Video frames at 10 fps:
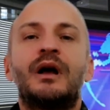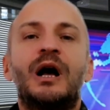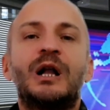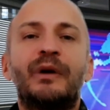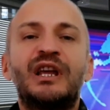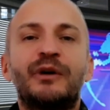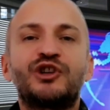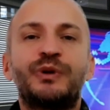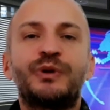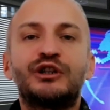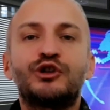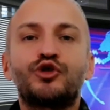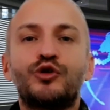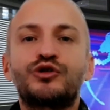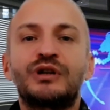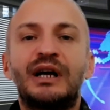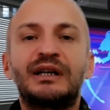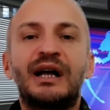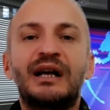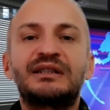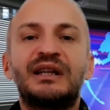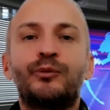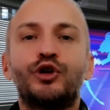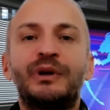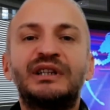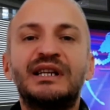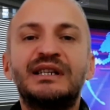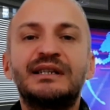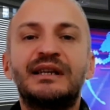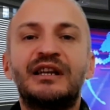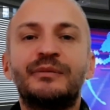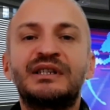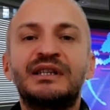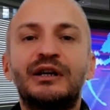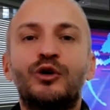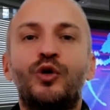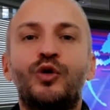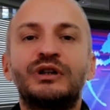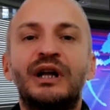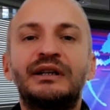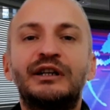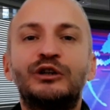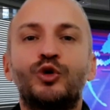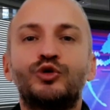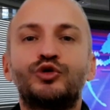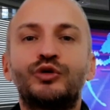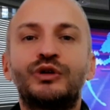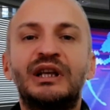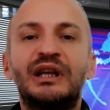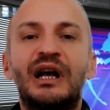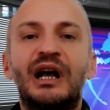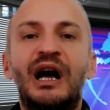Almanya Başbakanı Scholz gaz depolama tesislerimizi o kadar iyi doldurduk ki